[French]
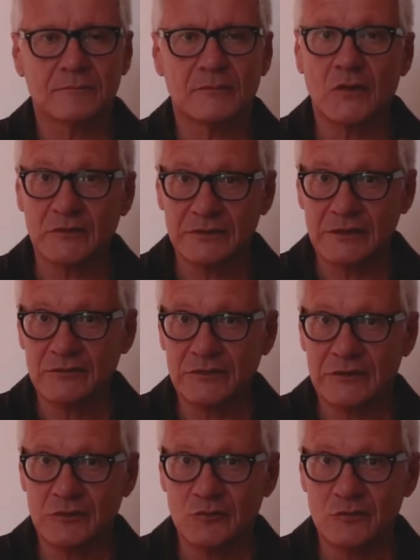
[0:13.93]
Dans cette
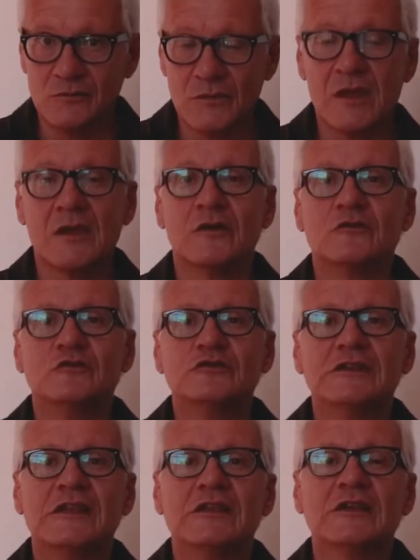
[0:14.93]
vidéo, vous
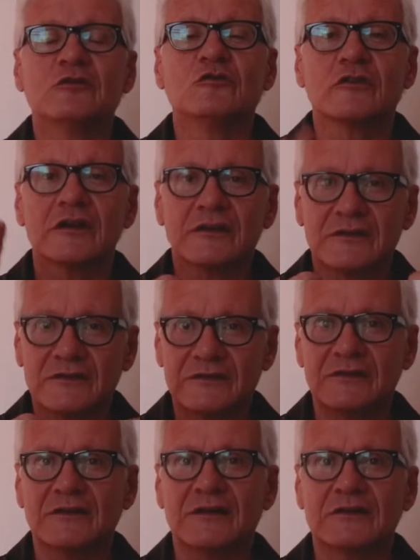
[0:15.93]
allez découvrir
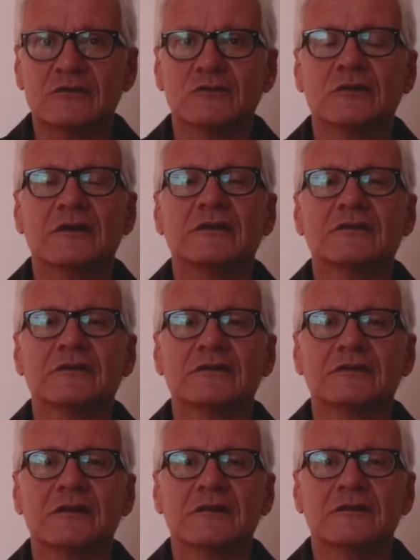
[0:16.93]
6 raisons
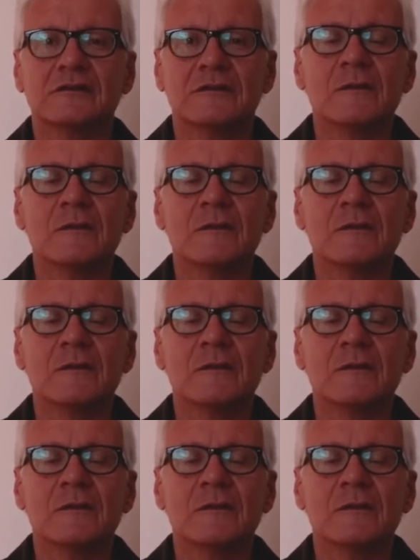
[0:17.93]
essentielles